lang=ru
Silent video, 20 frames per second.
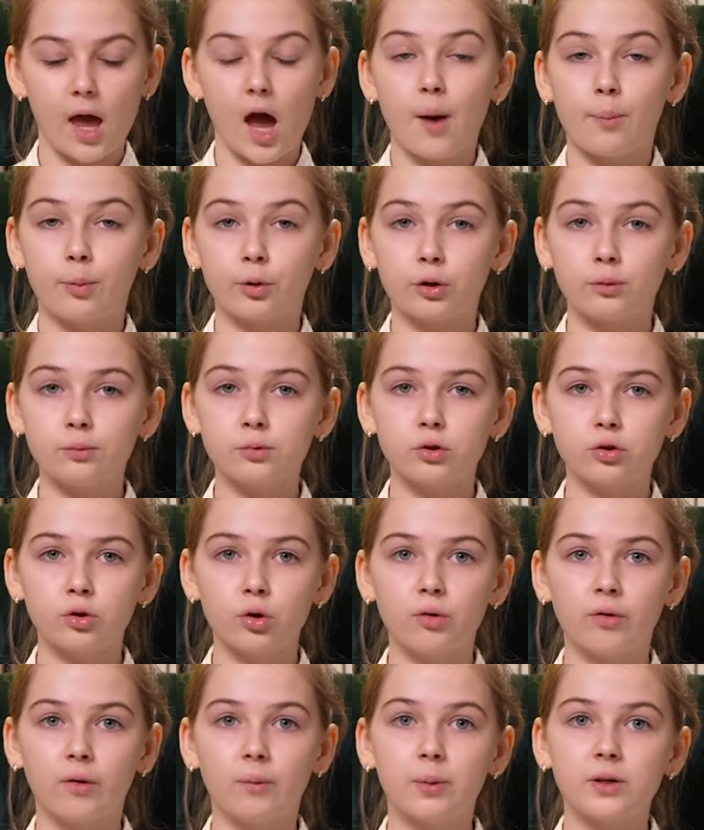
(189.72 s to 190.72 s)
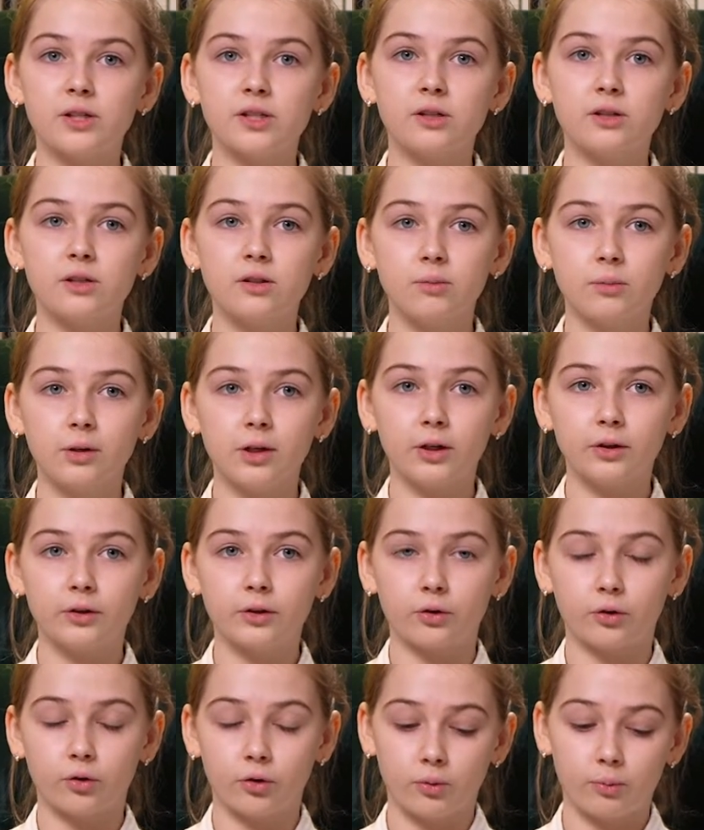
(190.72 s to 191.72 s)
а потом снова по
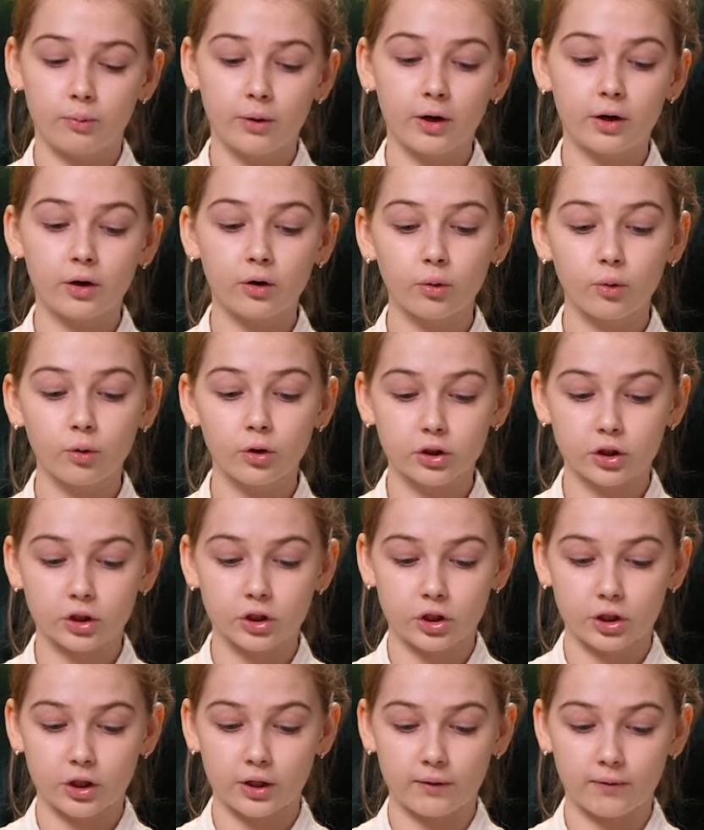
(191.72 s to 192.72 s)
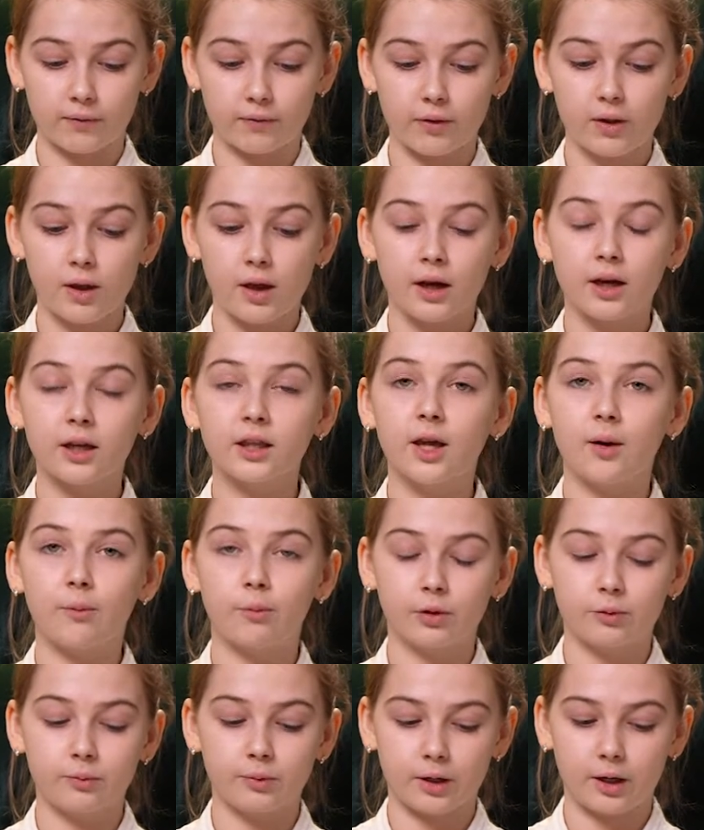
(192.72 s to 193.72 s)
сантиметрику, по крошечке к нам
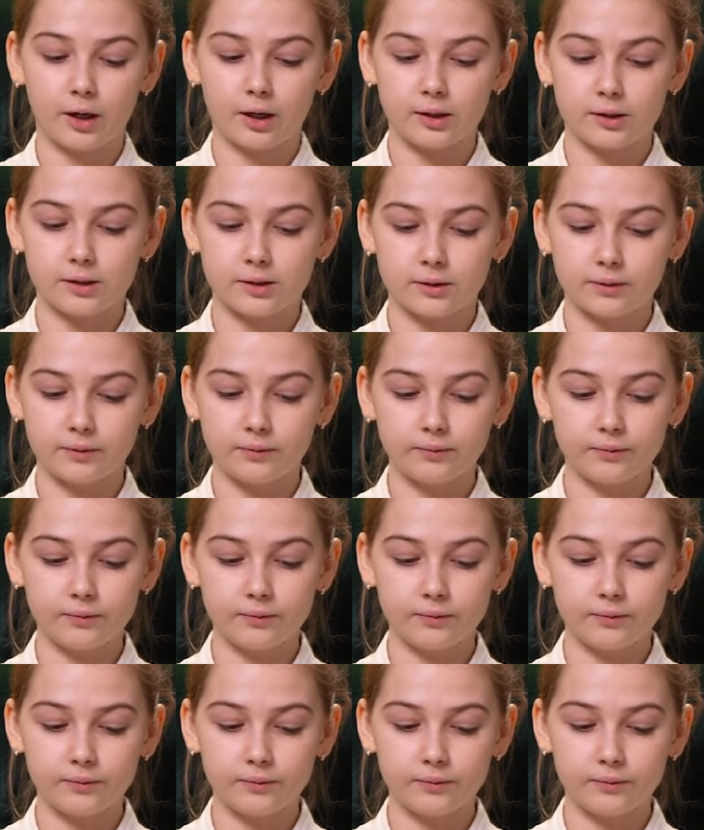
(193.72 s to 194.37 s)
подбирается.